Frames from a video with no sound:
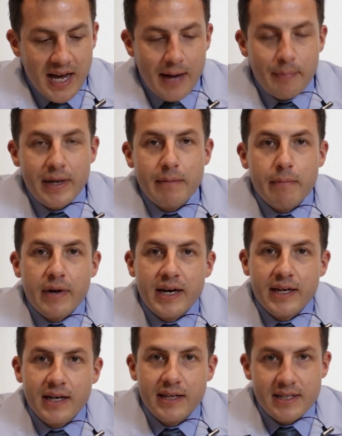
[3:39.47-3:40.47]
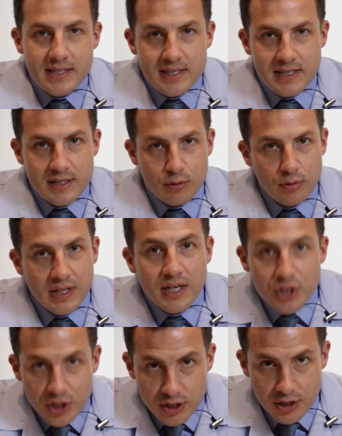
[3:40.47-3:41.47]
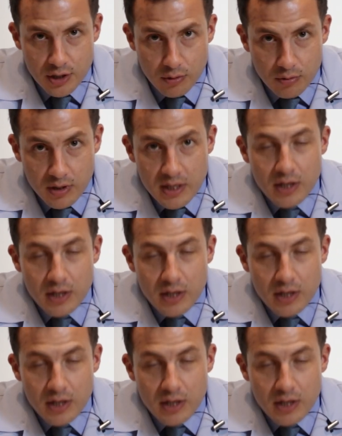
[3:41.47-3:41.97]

a membrana desse cisto dentígero.